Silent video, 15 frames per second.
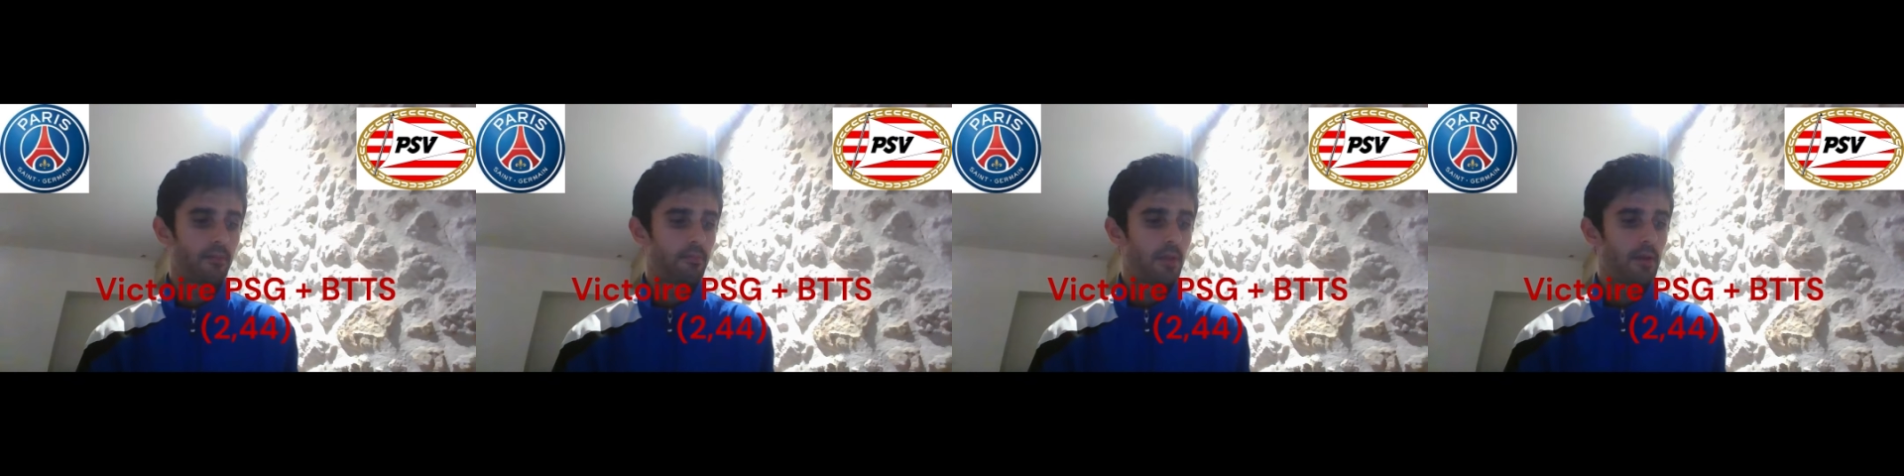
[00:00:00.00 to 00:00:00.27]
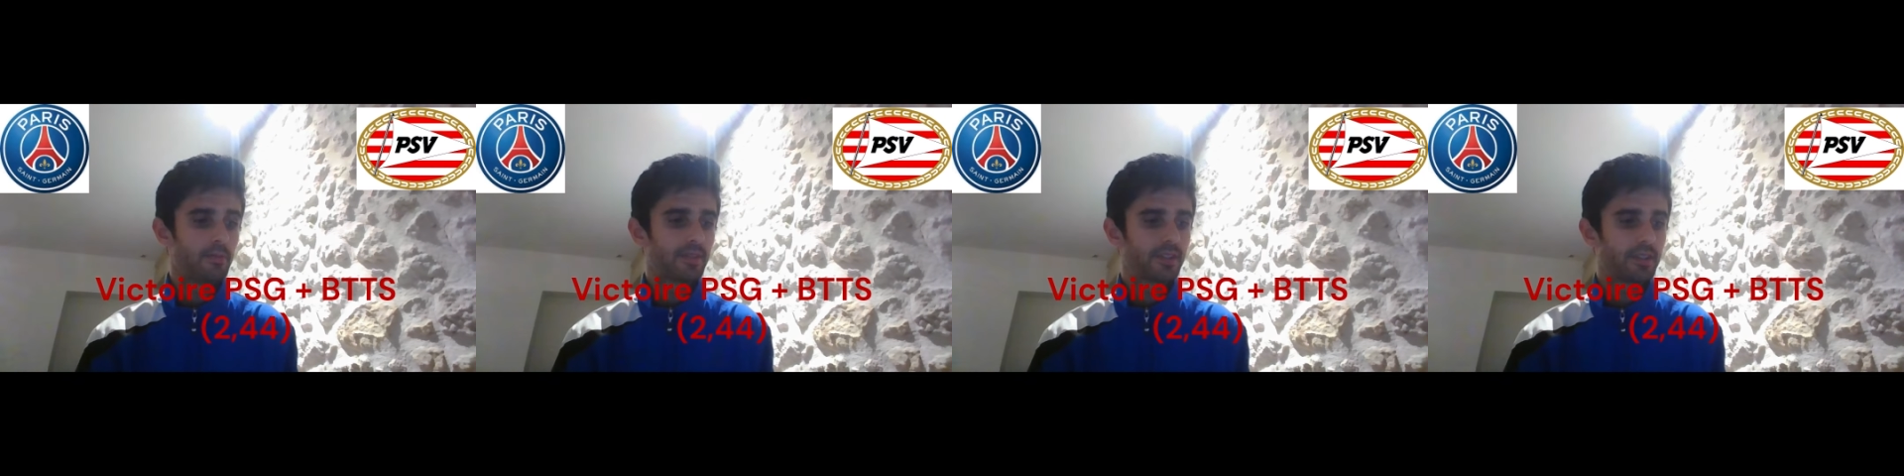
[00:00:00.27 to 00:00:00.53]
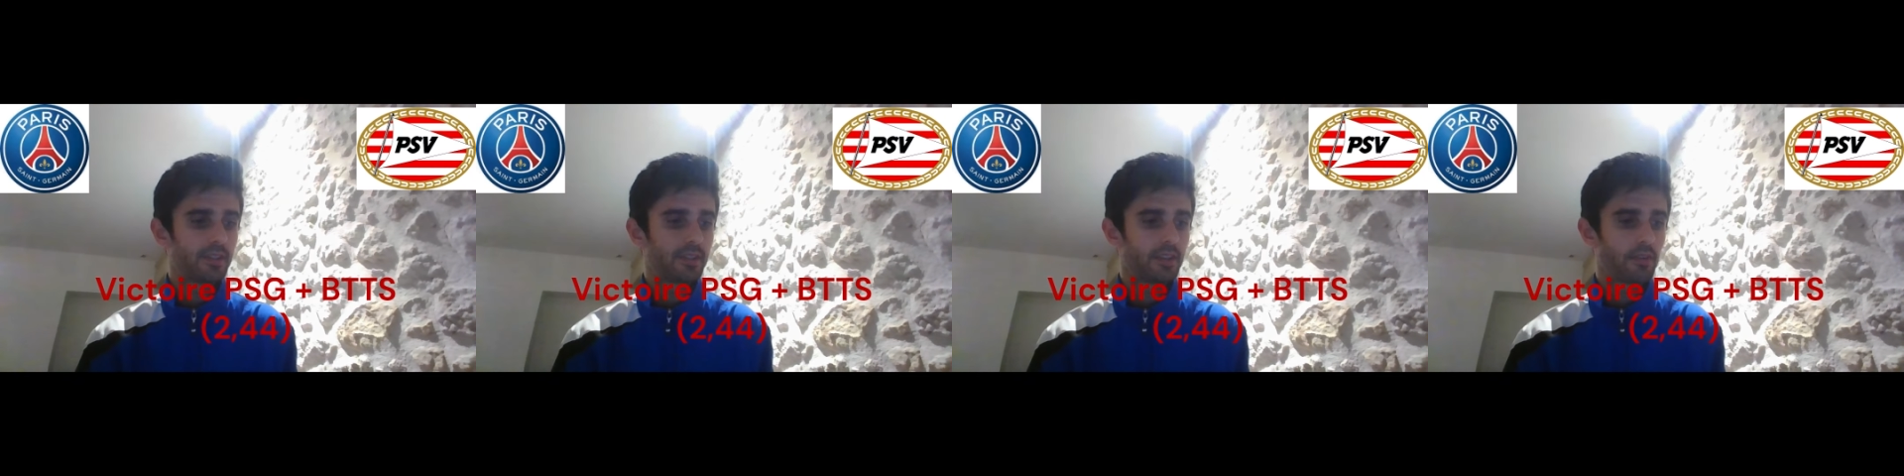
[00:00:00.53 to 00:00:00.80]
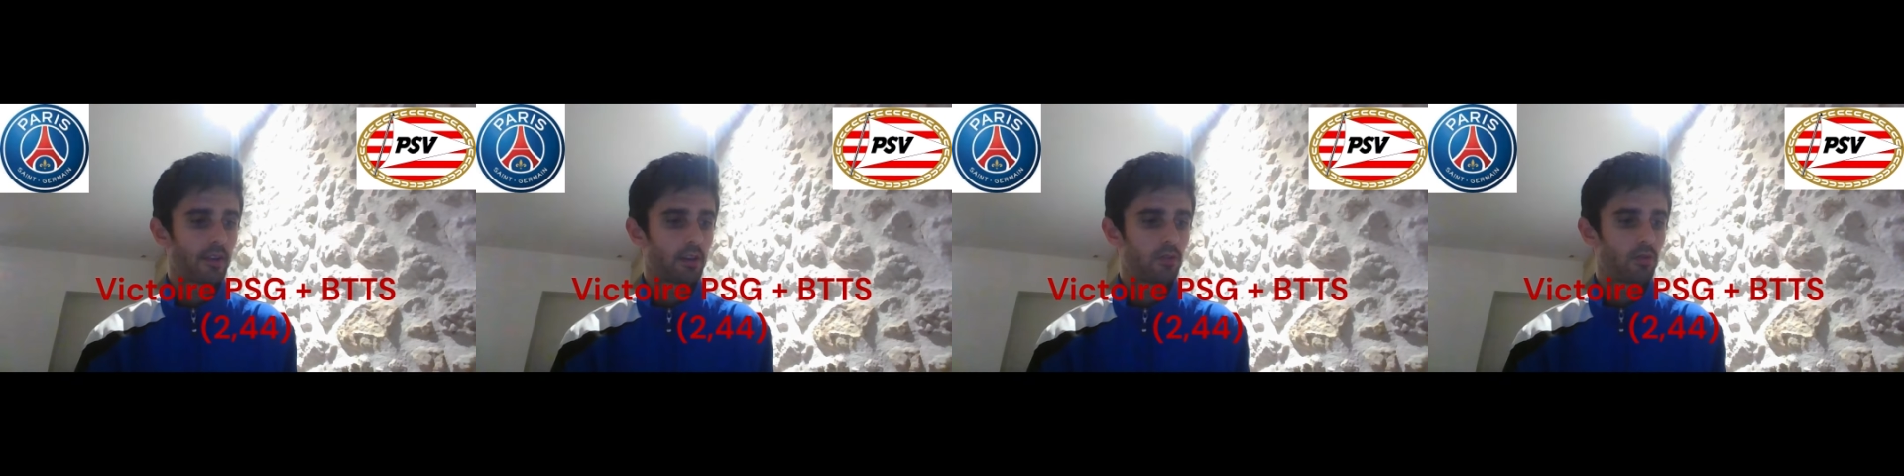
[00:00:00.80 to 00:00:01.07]
même si c'est
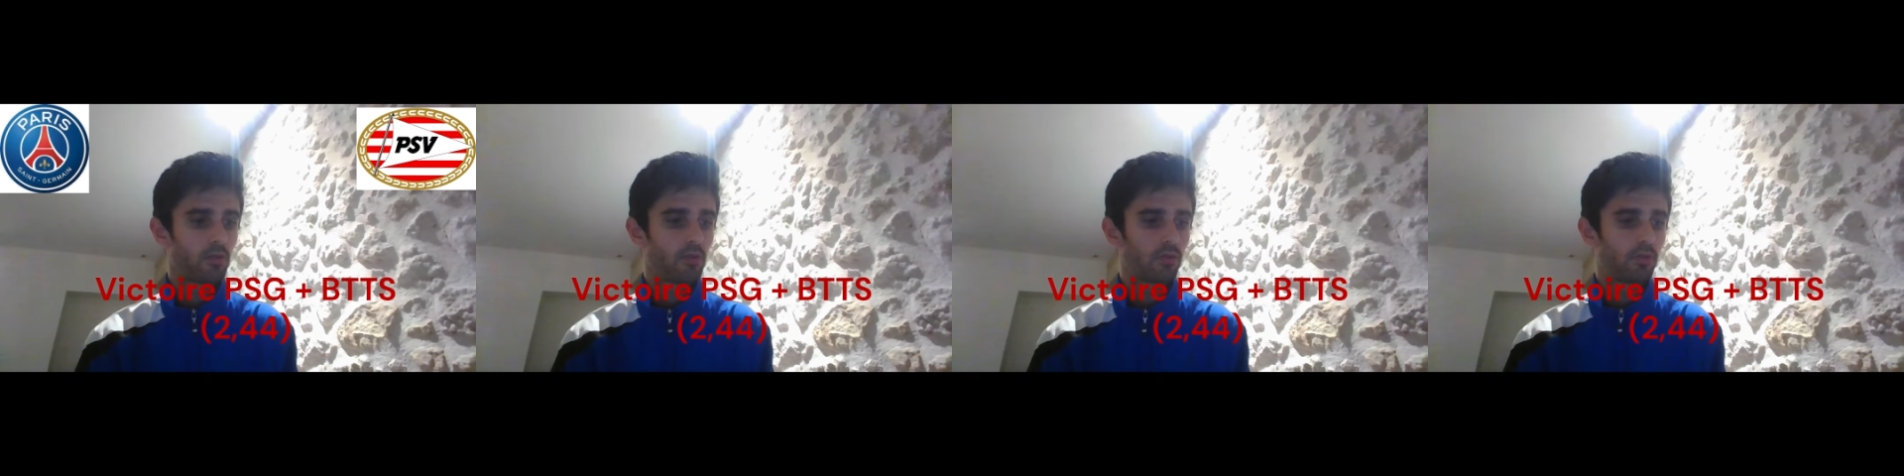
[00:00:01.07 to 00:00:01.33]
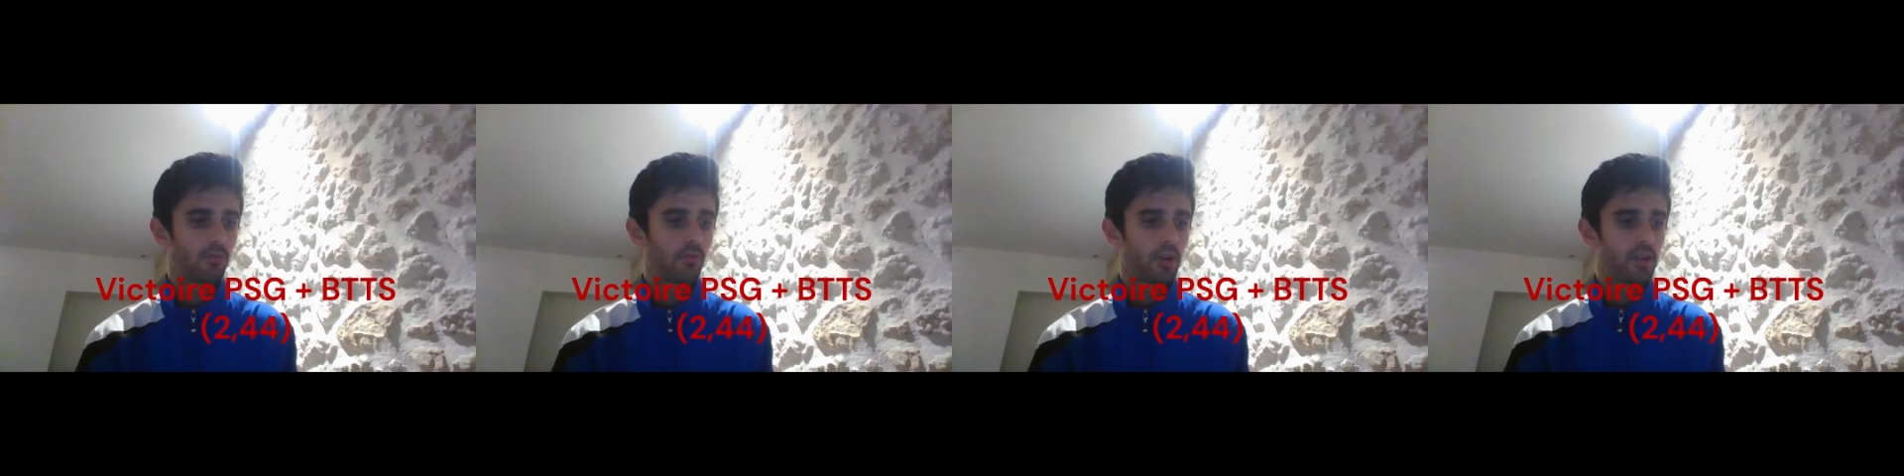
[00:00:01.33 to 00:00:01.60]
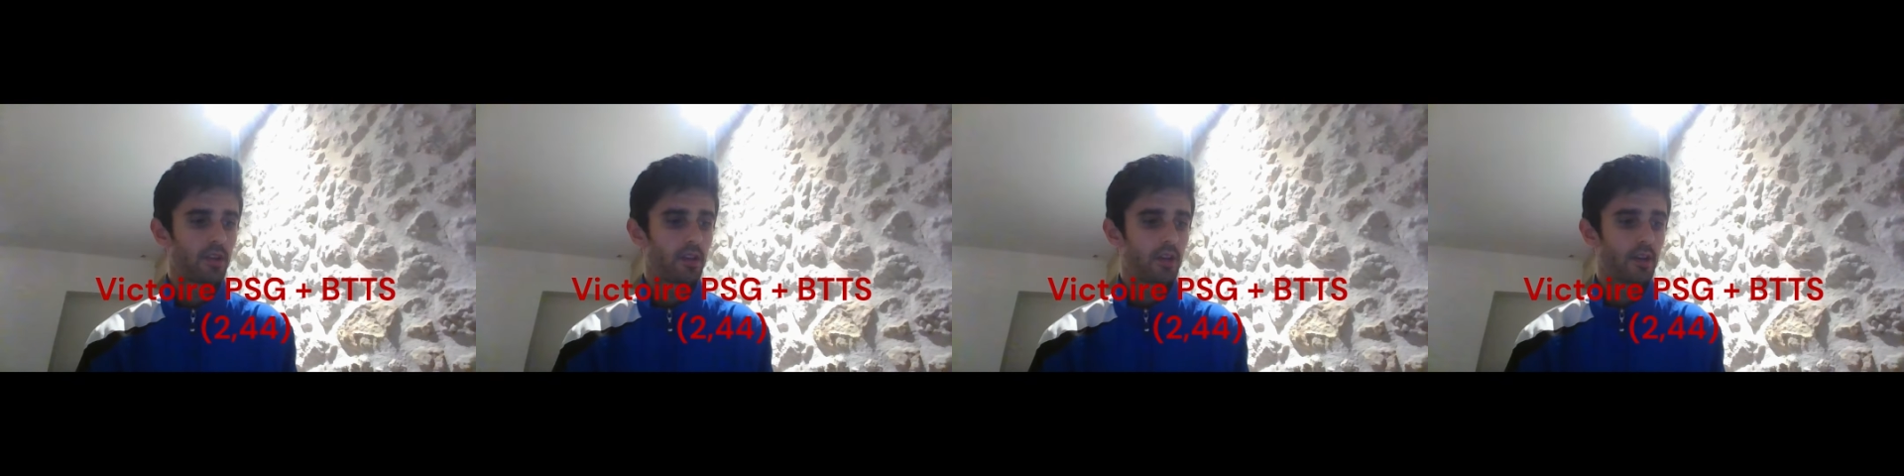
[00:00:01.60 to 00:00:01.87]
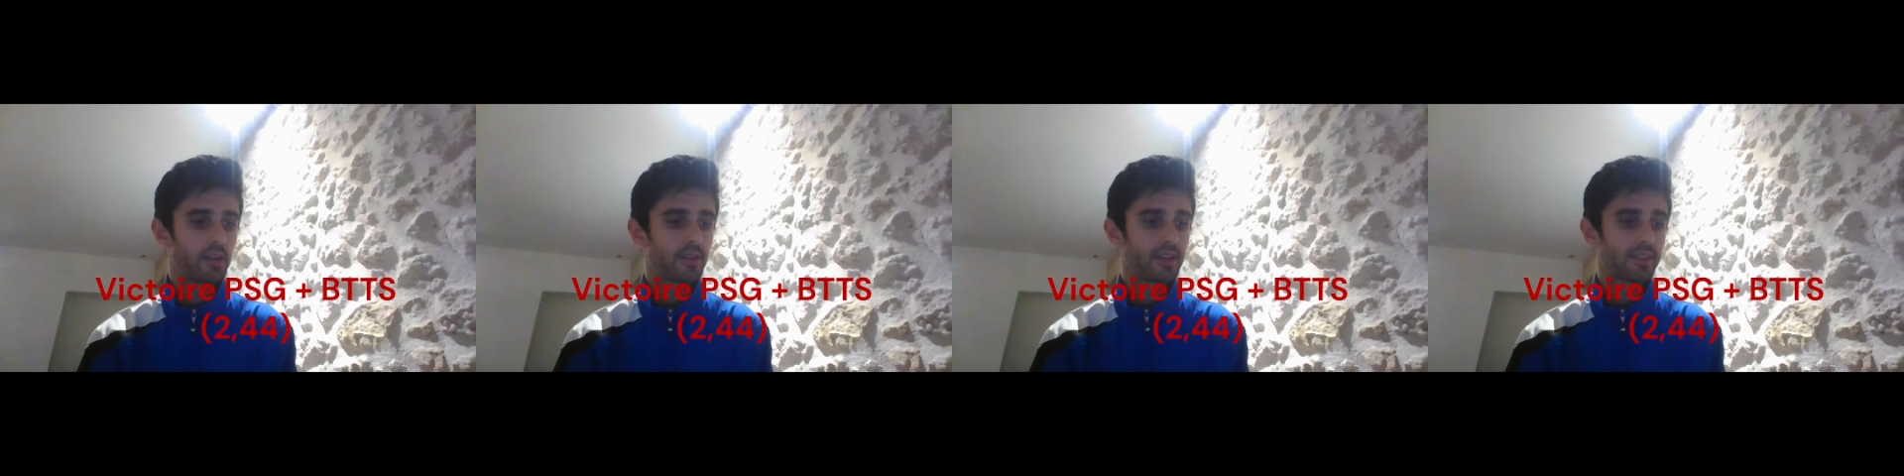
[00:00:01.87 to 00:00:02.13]
vrai que
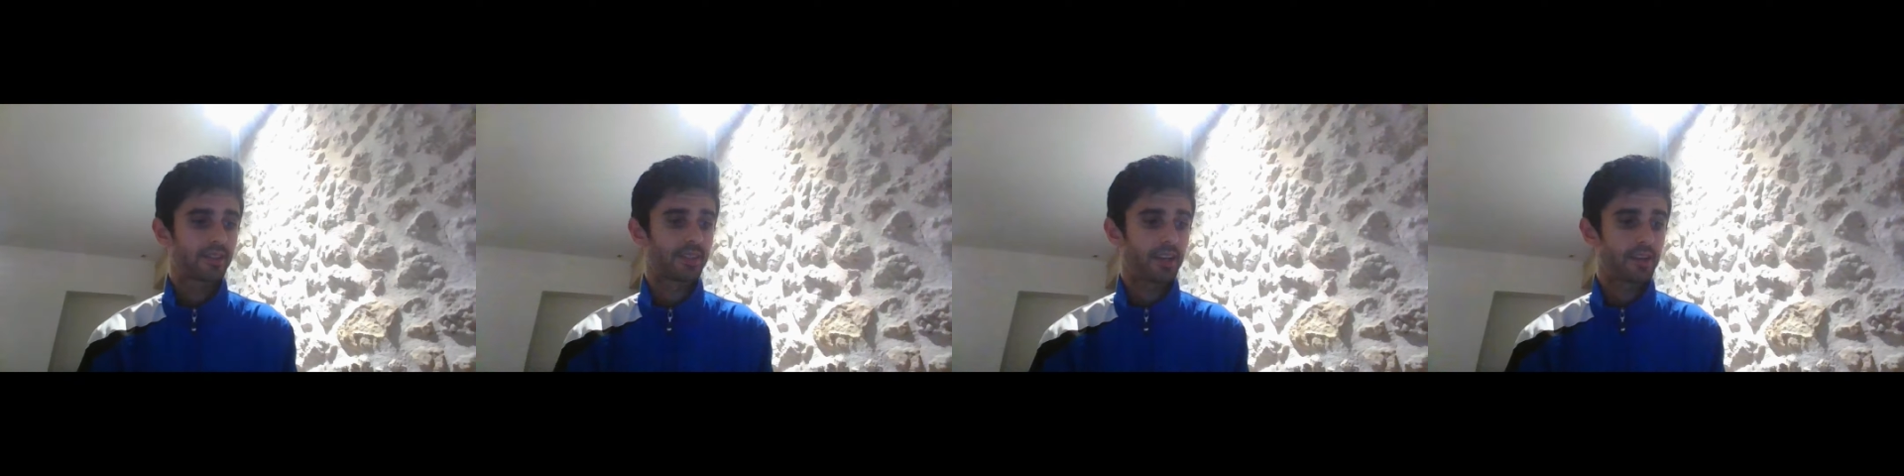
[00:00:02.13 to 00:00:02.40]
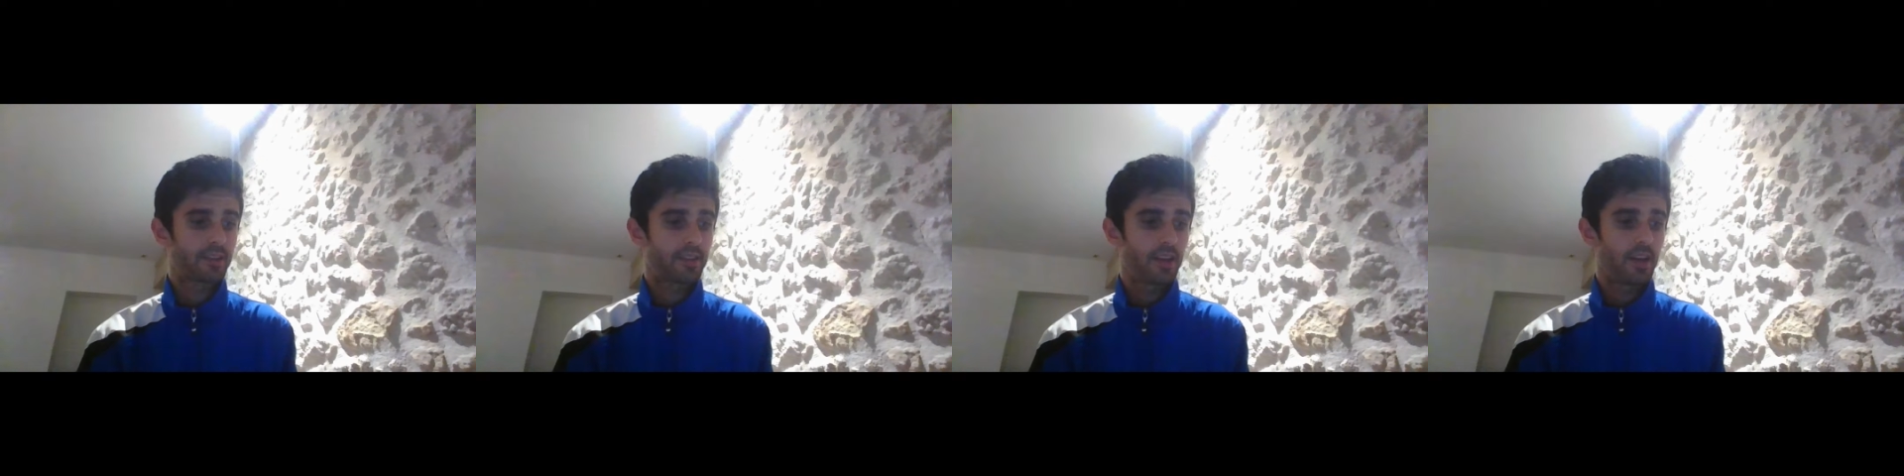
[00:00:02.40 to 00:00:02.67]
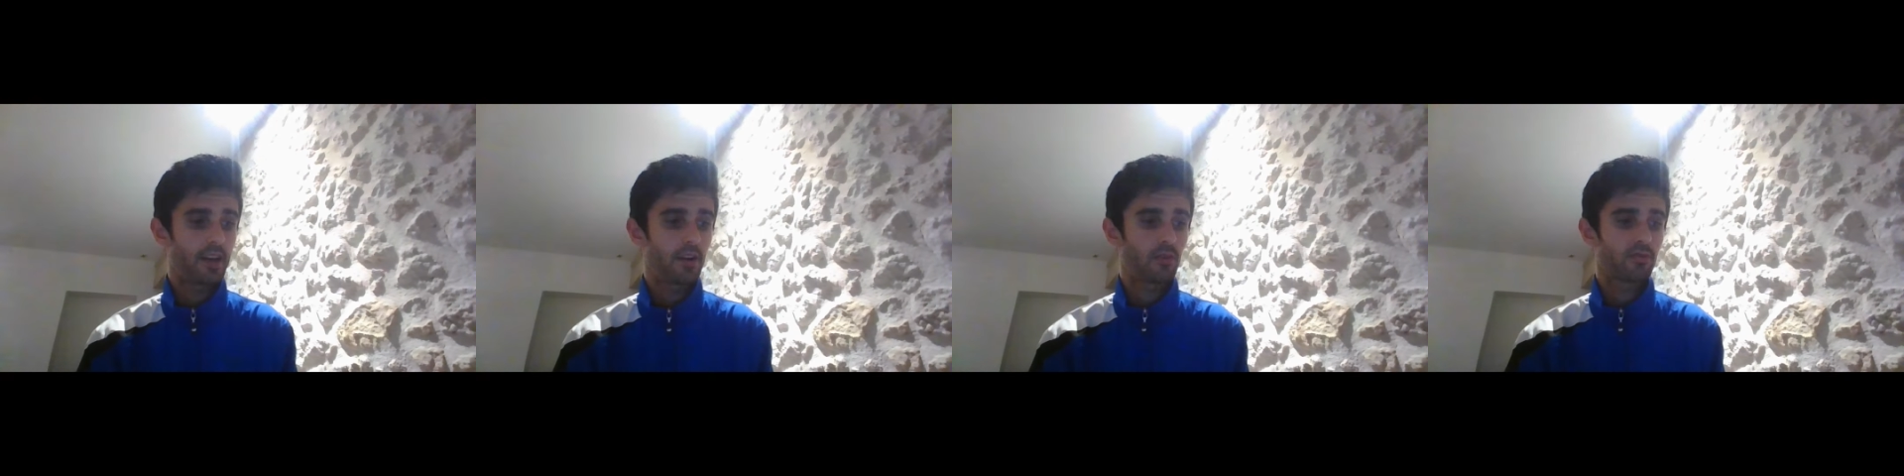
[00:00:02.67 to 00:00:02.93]
Colomboigny est incertain,